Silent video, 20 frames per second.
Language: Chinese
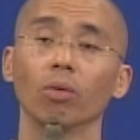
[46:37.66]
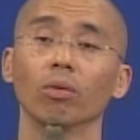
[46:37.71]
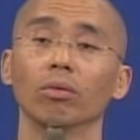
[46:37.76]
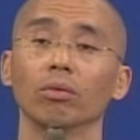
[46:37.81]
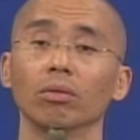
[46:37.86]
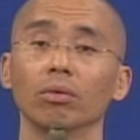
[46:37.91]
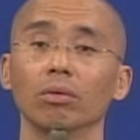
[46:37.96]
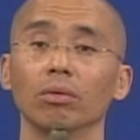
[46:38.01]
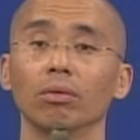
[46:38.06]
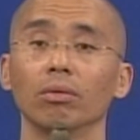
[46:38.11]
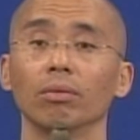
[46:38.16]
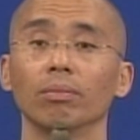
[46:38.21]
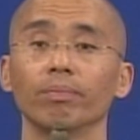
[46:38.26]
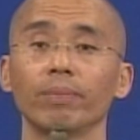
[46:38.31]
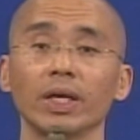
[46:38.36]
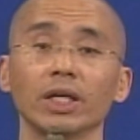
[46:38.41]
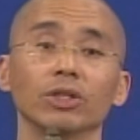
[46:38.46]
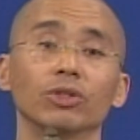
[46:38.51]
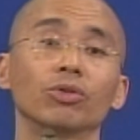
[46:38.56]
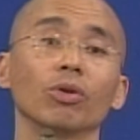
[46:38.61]
宋。
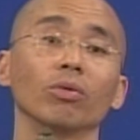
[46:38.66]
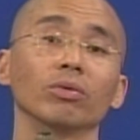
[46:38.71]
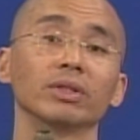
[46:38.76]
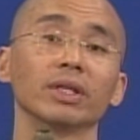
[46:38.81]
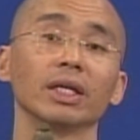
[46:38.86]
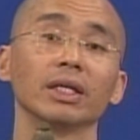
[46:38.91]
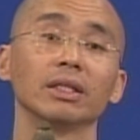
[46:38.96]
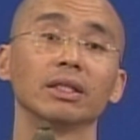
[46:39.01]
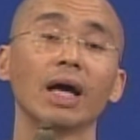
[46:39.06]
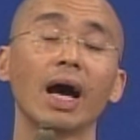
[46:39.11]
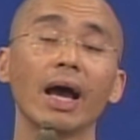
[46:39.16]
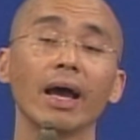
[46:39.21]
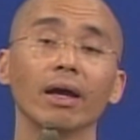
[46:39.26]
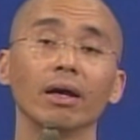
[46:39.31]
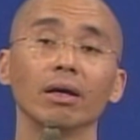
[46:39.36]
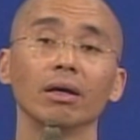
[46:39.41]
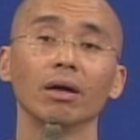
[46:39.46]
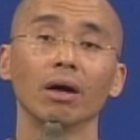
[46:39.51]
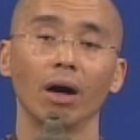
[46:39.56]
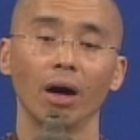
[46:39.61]
北宋这
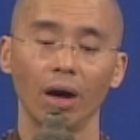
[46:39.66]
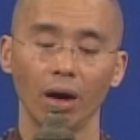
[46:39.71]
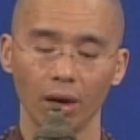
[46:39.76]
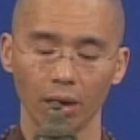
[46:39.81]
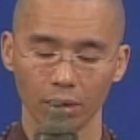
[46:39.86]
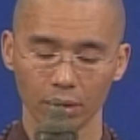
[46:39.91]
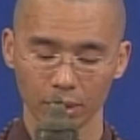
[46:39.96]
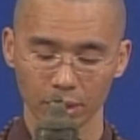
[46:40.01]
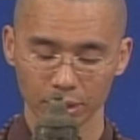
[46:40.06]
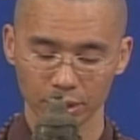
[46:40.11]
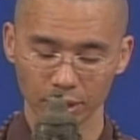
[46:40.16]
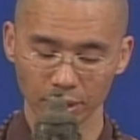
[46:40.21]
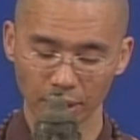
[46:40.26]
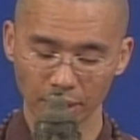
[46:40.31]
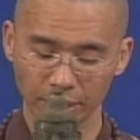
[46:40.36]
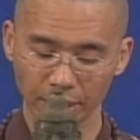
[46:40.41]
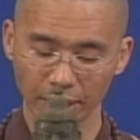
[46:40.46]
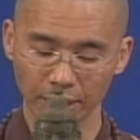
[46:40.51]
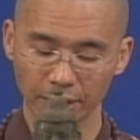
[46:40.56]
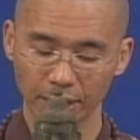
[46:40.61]
一代啊，
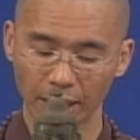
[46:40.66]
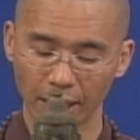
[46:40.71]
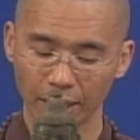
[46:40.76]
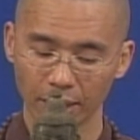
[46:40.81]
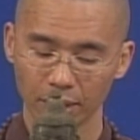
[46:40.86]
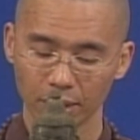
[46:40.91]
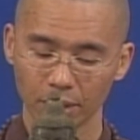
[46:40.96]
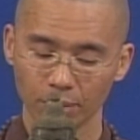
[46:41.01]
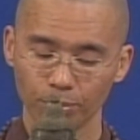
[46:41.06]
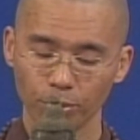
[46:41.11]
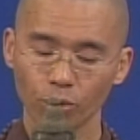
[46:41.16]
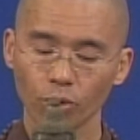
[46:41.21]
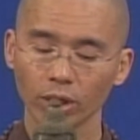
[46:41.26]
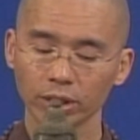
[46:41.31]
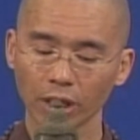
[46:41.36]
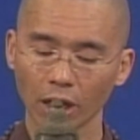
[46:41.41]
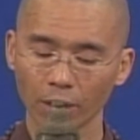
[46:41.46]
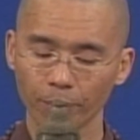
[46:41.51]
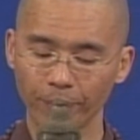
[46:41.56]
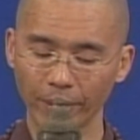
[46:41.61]
就在这一代。
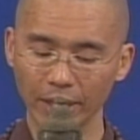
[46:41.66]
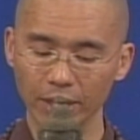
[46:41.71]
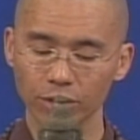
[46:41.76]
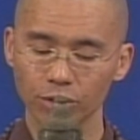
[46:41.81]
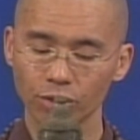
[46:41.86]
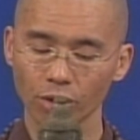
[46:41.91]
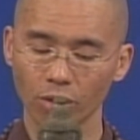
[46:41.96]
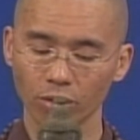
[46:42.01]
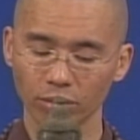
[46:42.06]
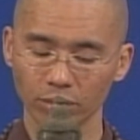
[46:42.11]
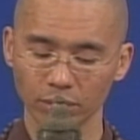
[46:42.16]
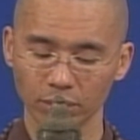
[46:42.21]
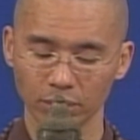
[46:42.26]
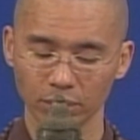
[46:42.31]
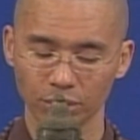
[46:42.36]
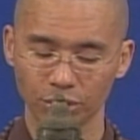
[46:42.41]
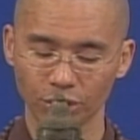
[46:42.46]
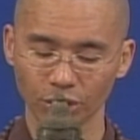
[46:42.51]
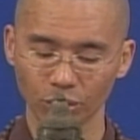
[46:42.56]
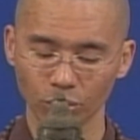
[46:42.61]
不过到了北
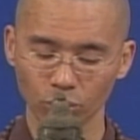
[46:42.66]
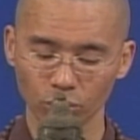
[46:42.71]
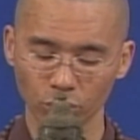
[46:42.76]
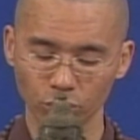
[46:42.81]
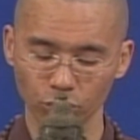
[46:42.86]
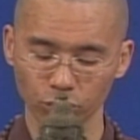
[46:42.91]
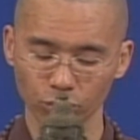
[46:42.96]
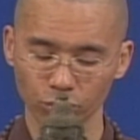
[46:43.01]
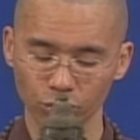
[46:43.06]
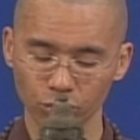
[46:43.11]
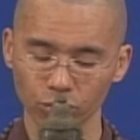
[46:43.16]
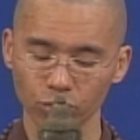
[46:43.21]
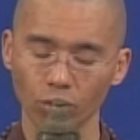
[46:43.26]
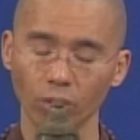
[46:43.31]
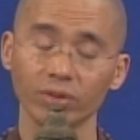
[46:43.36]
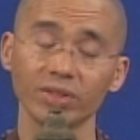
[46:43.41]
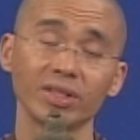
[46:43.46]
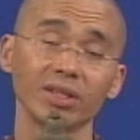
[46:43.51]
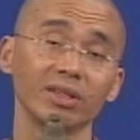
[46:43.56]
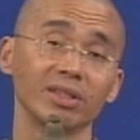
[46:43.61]
宋进入了
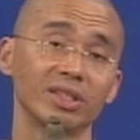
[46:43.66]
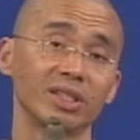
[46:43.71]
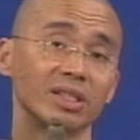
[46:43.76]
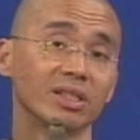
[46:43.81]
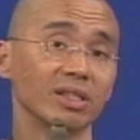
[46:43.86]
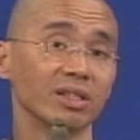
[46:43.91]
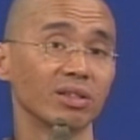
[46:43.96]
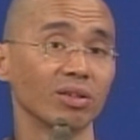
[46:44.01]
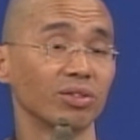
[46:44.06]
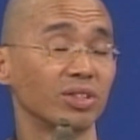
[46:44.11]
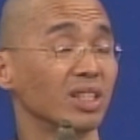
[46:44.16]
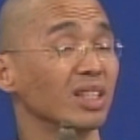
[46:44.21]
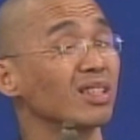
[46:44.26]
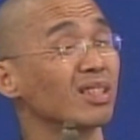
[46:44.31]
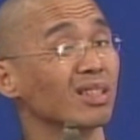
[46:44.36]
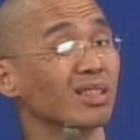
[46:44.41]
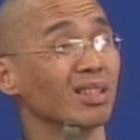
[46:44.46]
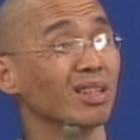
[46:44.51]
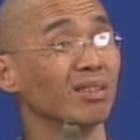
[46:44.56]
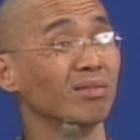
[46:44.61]
主述融社期的
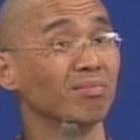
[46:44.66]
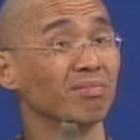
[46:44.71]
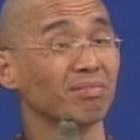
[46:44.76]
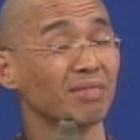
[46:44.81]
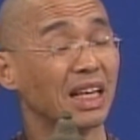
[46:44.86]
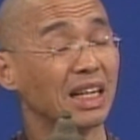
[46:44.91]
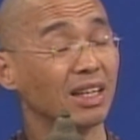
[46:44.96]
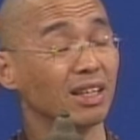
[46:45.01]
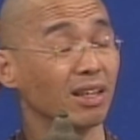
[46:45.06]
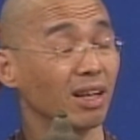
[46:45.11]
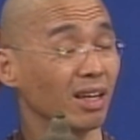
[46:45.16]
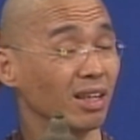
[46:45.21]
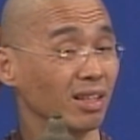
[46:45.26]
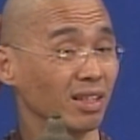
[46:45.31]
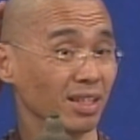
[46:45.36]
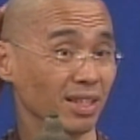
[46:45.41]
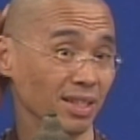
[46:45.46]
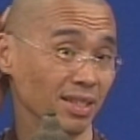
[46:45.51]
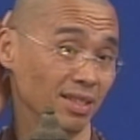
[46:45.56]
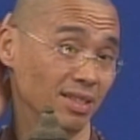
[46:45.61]
时候，其实呢，
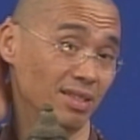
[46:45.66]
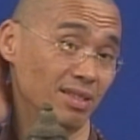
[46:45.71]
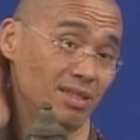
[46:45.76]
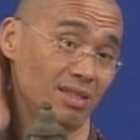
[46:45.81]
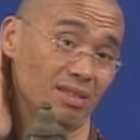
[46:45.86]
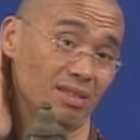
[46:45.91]
哎，